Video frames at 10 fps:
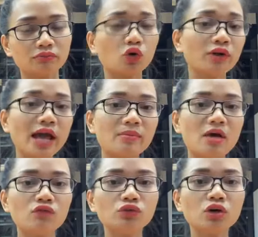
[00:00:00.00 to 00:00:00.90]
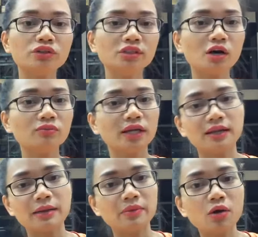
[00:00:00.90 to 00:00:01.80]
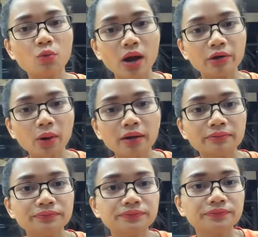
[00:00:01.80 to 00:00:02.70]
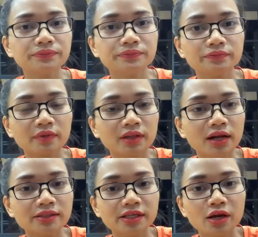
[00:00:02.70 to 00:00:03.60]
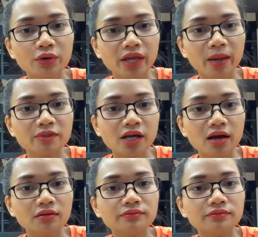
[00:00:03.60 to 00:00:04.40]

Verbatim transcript: Tối đa là 3 phút thôi chứ không thể làm lâu quá đâu ạ. Chị hiểu ý em chưa ạ?